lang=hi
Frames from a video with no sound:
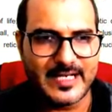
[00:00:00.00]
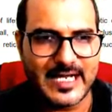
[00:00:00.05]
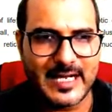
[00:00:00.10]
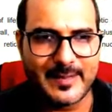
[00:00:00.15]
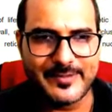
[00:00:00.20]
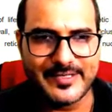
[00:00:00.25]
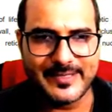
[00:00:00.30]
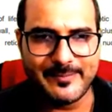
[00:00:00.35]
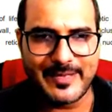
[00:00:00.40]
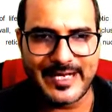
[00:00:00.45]

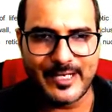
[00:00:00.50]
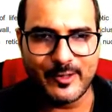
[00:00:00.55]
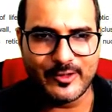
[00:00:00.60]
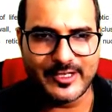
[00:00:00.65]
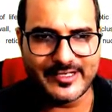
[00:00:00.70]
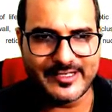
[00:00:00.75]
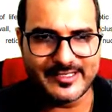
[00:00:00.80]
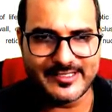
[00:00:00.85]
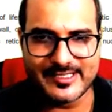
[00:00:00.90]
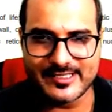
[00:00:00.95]
आप ये बायो
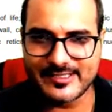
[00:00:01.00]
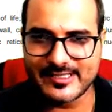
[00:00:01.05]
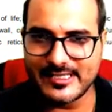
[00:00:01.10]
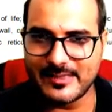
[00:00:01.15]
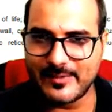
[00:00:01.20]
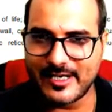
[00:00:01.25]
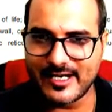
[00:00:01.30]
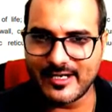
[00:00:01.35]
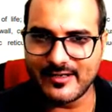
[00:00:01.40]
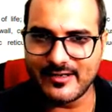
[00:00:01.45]
के टीचर से
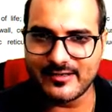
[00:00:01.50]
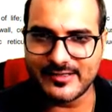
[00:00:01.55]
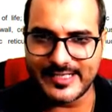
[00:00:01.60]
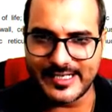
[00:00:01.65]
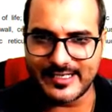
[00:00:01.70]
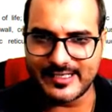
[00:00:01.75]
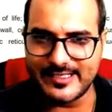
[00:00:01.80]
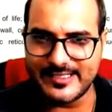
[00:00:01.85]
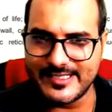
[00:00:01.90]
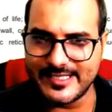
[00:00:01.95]
हमारा
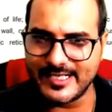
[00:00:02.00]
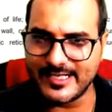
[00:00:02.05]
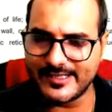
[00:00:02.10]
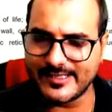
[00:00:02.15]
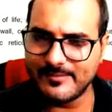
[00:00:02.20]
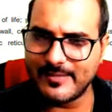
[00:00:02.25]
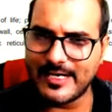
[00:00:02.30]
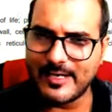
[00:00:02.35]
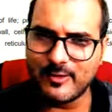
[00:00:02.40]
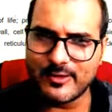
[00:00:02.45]
देख लीजिएगा कि
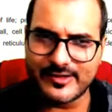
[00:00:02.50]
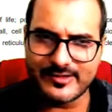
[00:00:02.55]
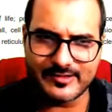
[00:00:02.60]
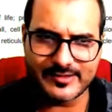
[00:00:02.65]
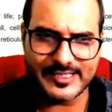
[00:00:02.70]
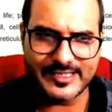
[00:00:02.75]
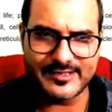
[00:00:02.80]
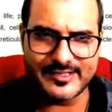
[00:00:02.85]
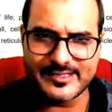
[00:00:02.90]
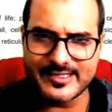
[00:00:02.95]
बायो
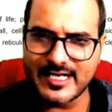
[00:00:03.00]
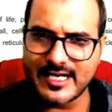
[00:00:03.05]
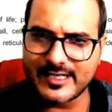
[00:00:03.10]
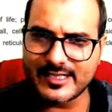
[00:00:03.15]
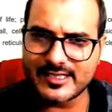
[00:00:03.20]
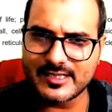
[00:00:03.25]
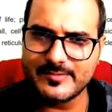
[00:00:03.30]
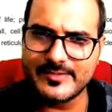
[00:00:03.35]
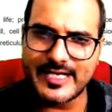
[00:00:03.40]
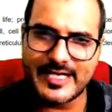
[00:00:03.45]
के टीचर आके
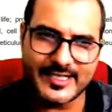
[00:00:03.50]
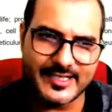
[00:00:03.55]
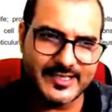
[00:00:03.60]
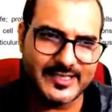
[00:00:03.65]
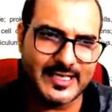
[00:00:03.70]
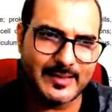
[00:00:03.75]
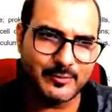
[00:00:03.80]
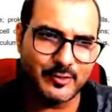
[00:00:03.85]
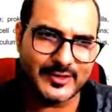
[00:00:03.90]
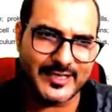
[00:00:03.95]
समझाएंगे कि
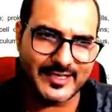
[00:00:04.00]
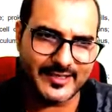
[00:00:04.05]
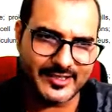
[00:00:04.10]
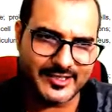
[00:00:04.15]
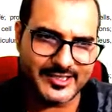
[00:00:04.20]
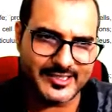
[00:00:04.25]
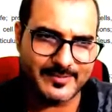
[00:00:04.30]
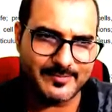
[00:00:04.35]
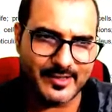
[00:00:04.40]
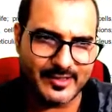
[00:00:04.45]
आपको क्या क्या चीज़ें